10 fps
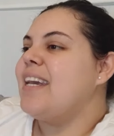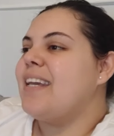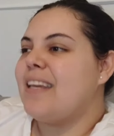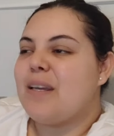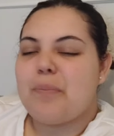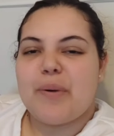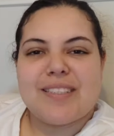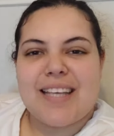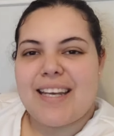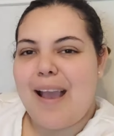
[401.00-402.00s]
Y pues
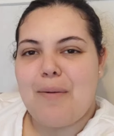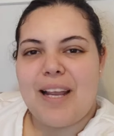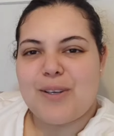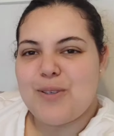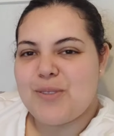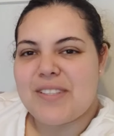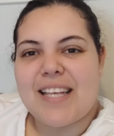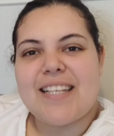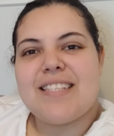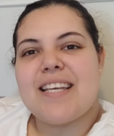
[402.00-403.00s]
quería hablar con
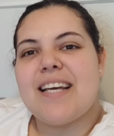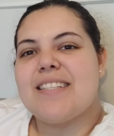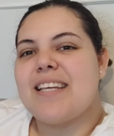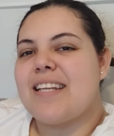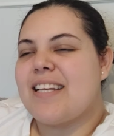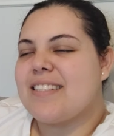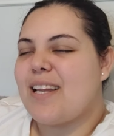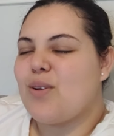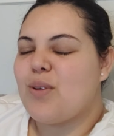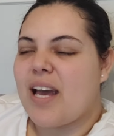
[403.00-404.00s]
ustedes, chicas, quería
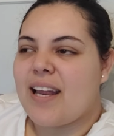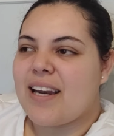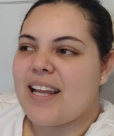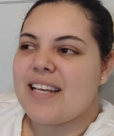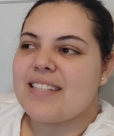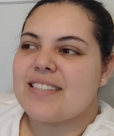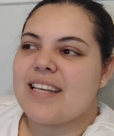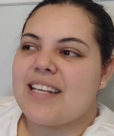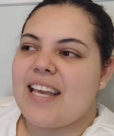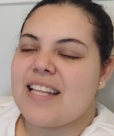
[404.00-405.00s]
saludarlas,
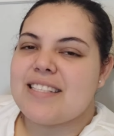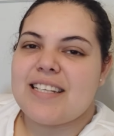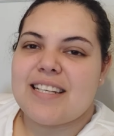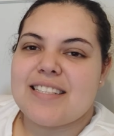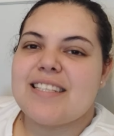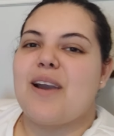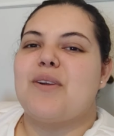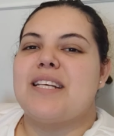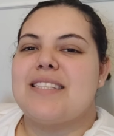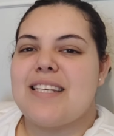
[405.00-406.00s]
quería decirles que
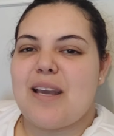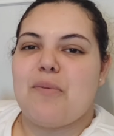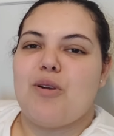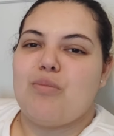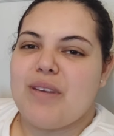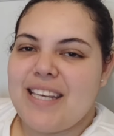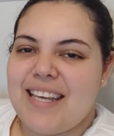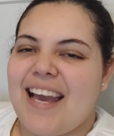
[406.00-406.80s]
ahora sí ya volví.